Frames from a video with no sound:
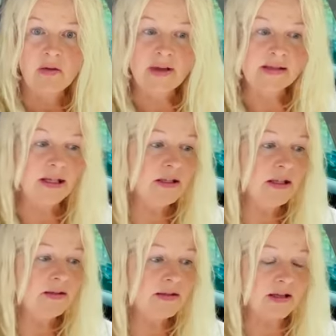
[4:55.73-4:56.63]
Was nicht
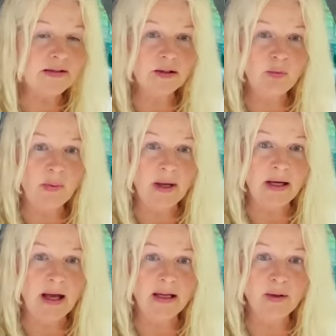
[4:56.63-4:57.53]
hieß, dass ich über
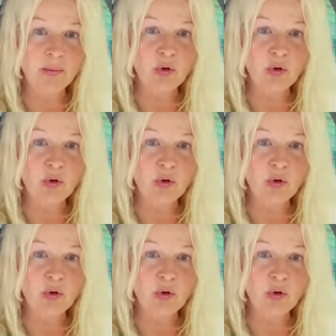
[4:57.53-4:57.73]
meine eigenen